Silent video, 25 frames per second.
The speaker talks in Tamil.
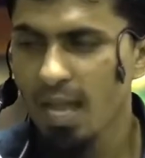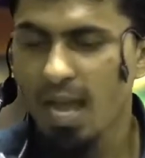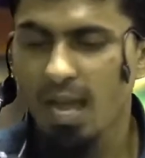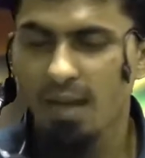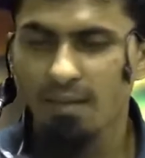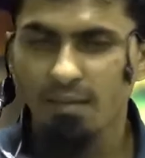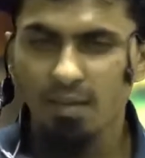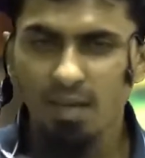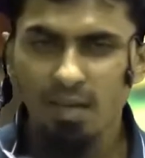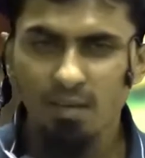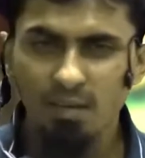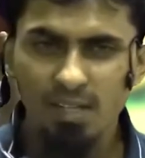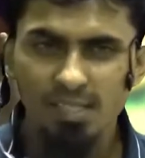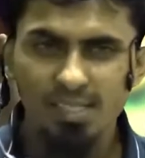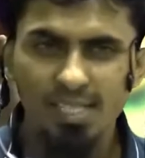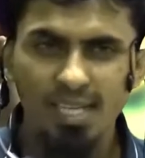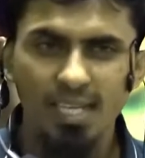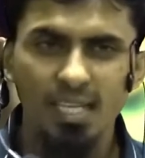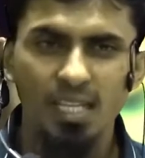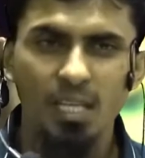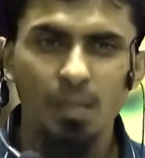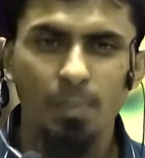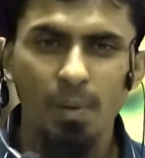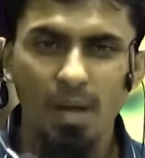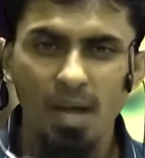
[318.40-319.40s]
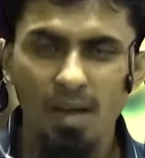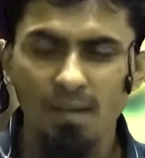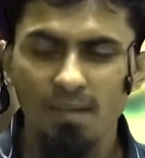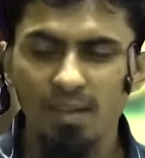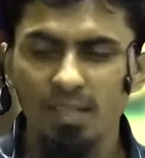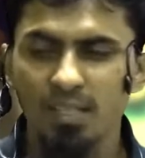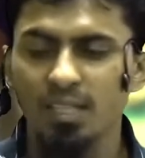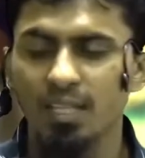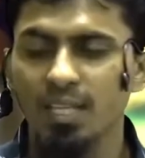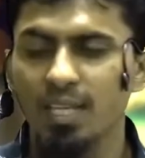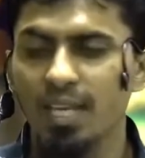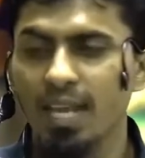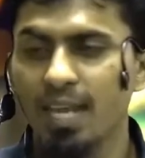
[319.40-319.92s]
அவரவர் செய்த
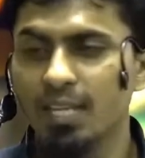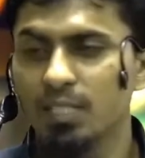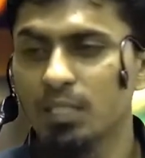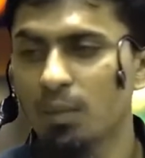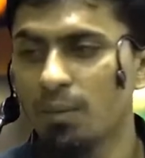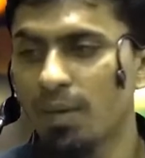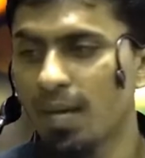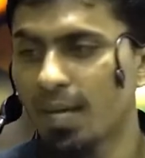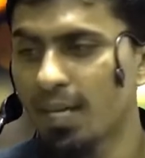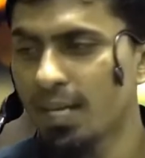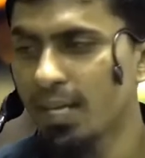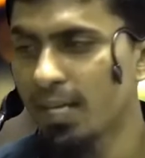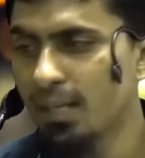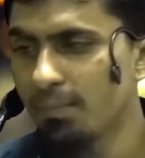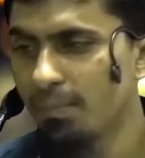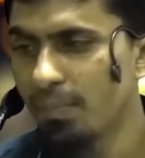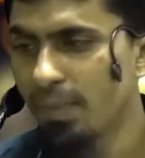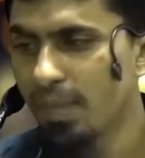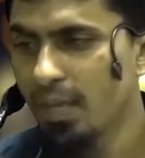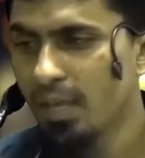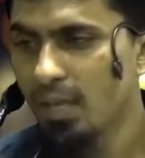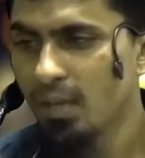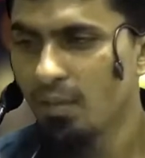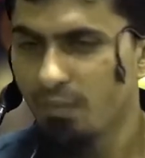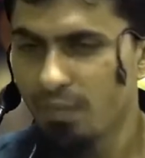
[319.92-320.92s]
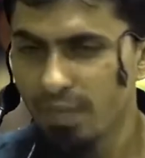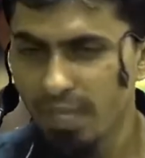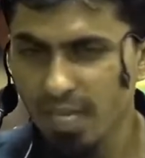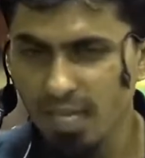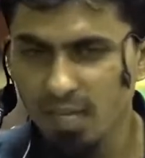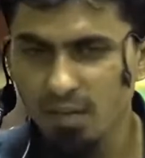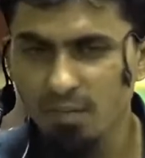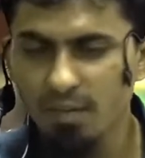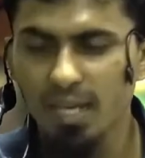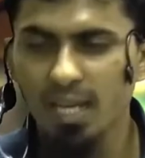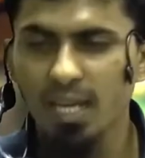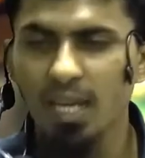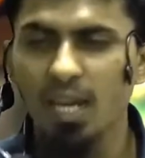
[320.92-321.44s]
பாவத்துக்கு ஏற்றவாறு
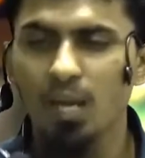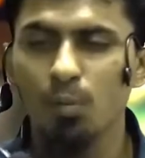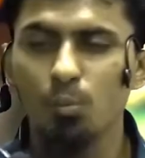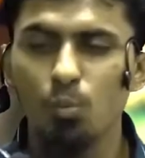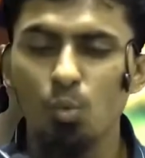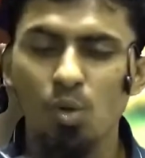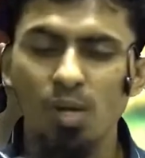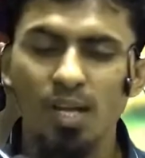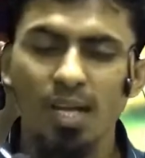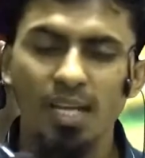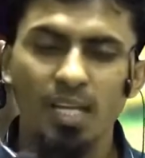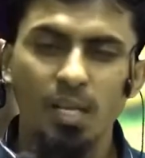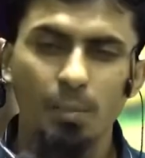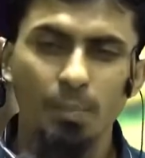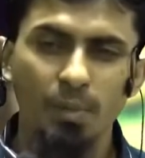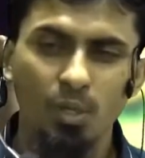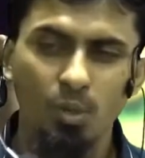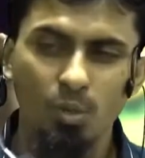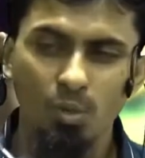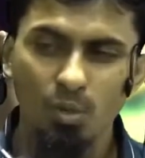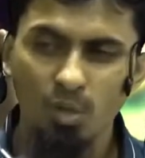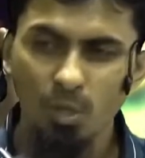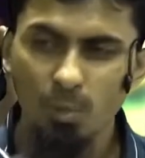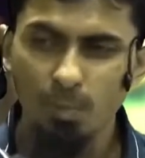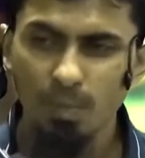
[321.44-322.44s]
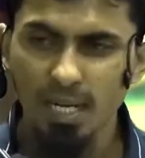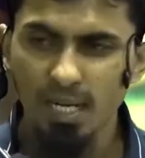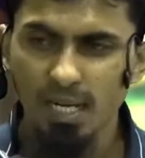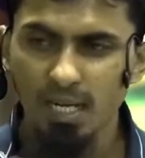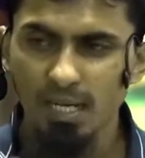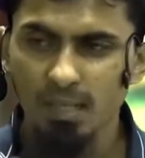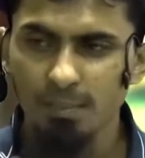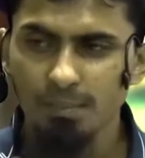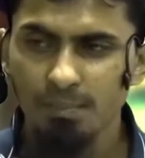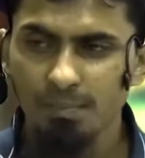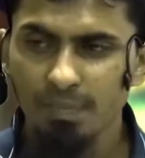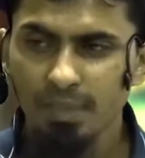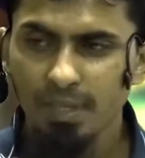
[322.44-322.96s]
வியர்வைகளால் மூழ்கடிக்கப்பட்டுக் கொண்டிருப்பார்கள்
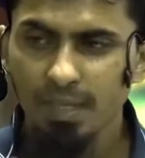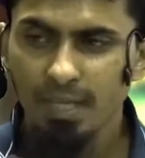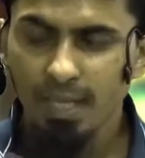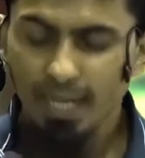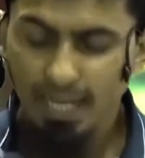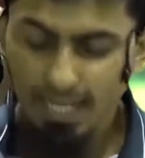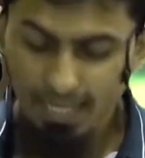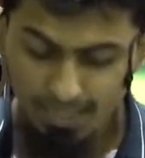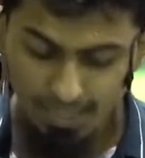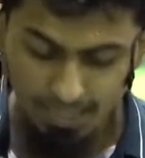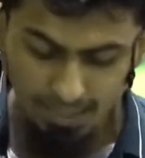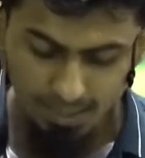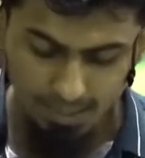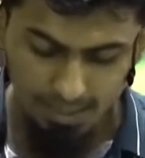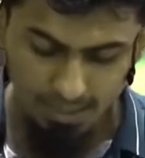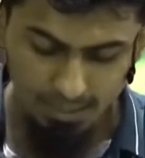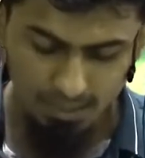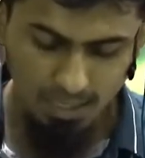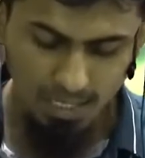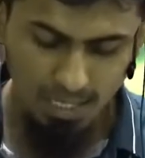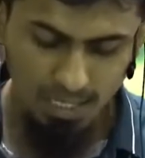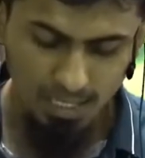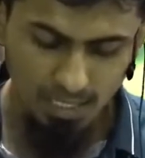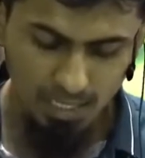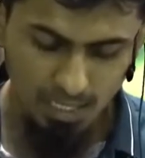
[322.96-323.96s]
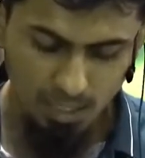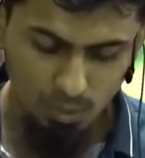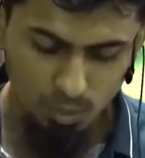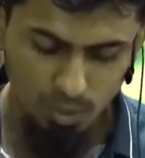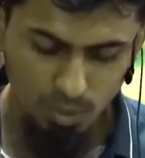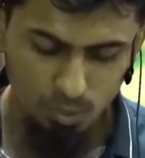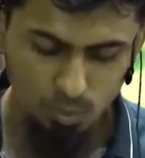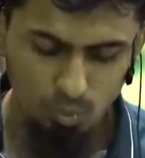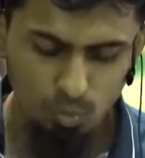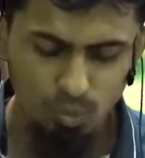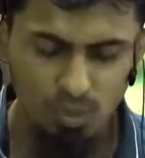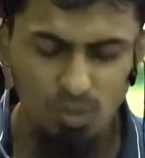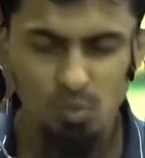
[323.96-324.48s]
இந்த நேரத்தில் அல்லாஹுடைய
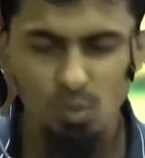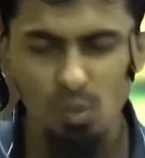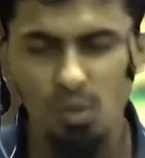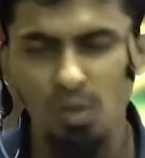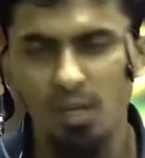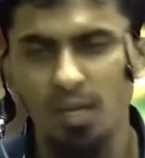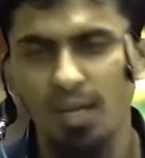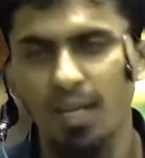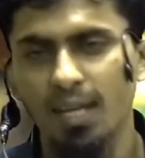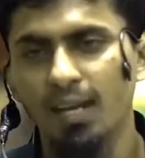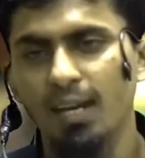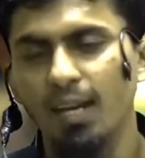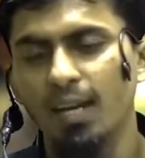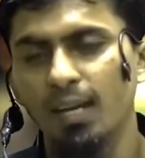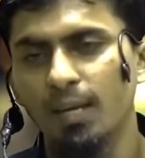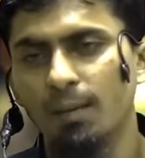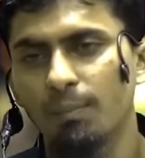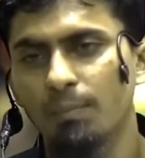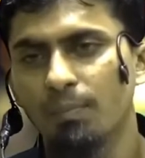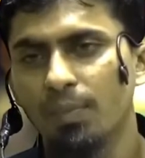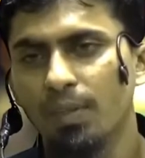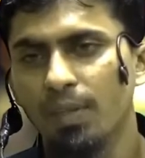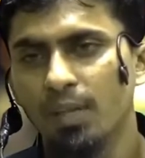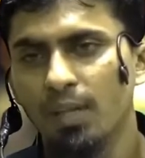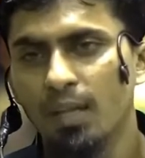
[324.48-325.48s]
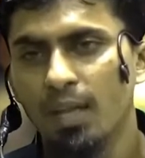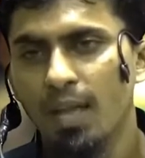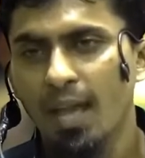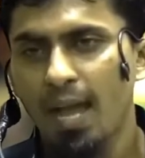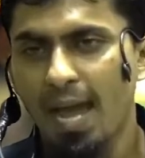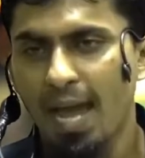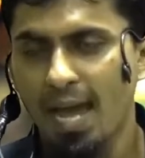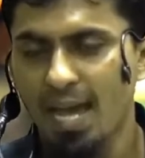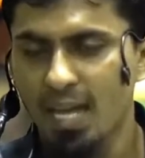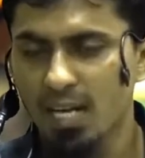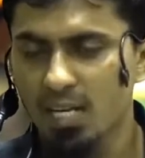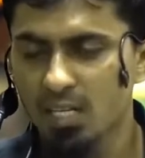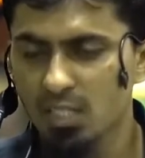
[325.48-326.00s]
தூதர் சொல்கின்றார்கள்
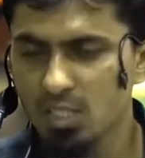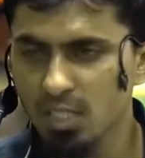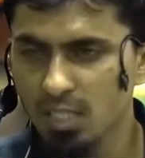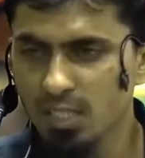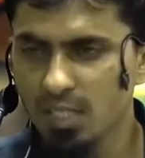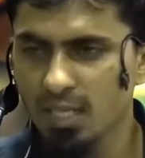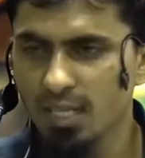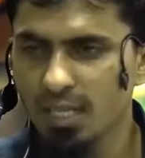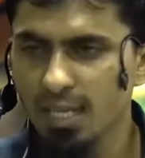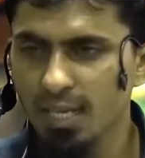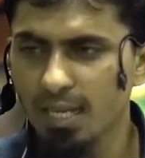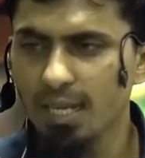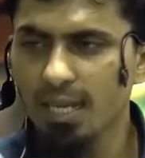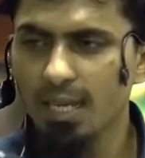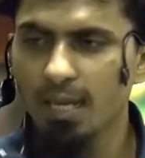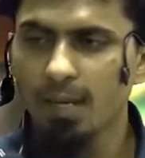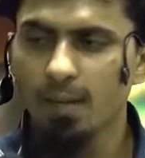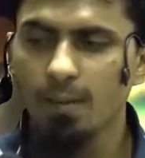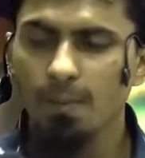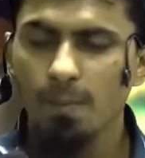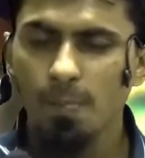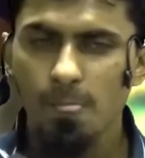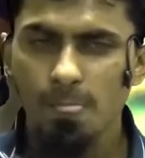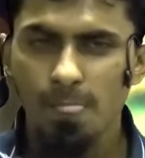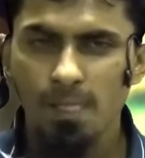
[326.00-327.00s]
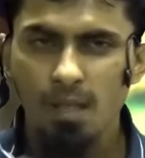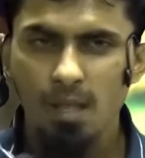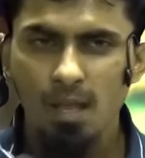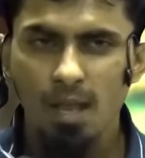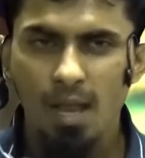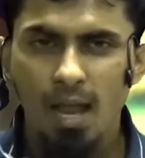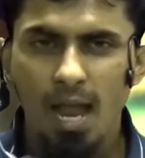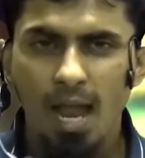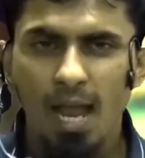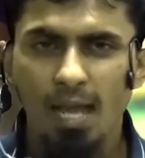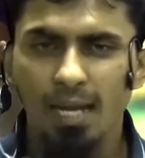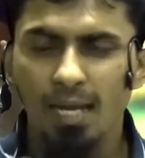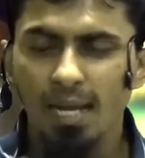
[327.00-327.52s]
அரிசிக்கு கீழால்
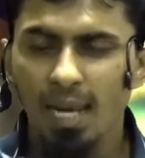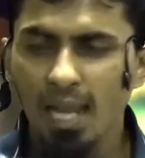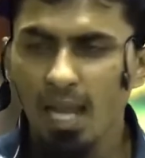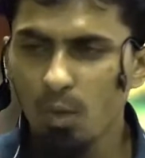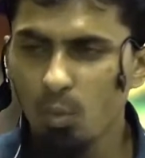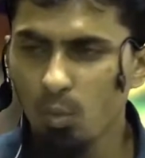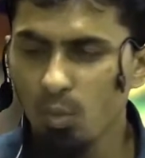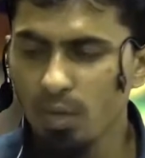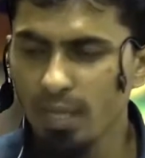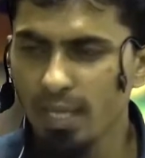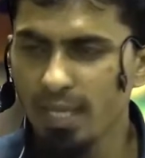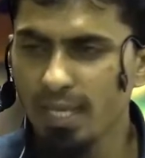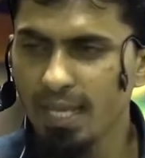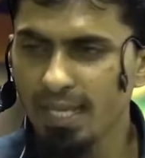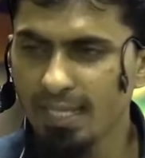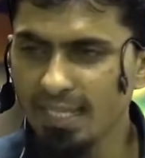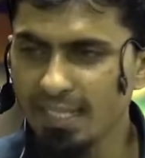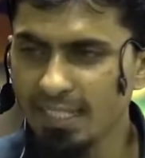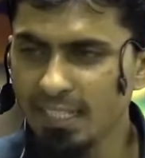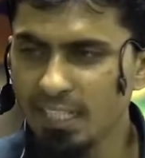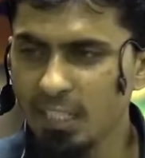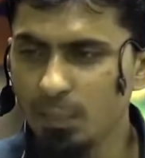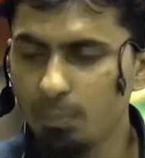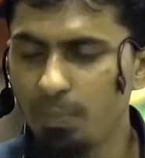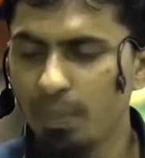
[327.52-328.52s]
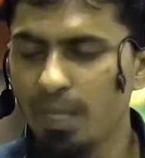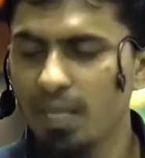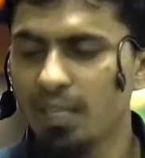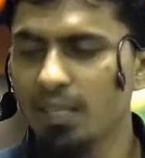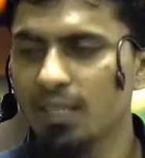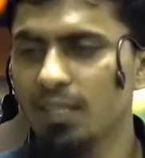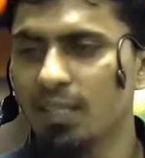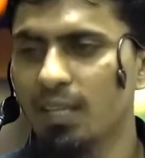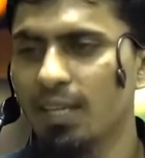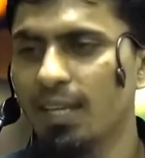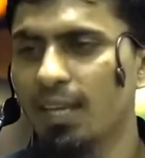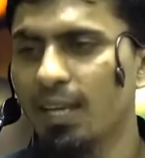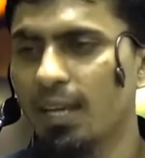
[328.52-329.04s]
அல்லாவுடைய அந்த
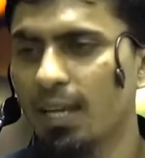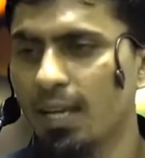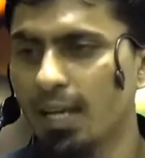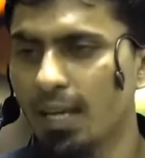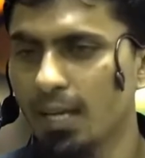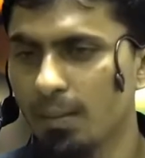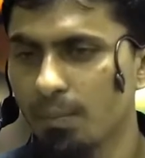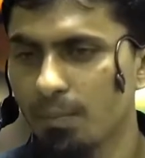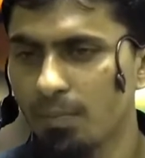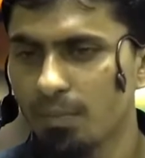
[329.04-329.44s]
இருப்பிடத்துக்கு கீழால்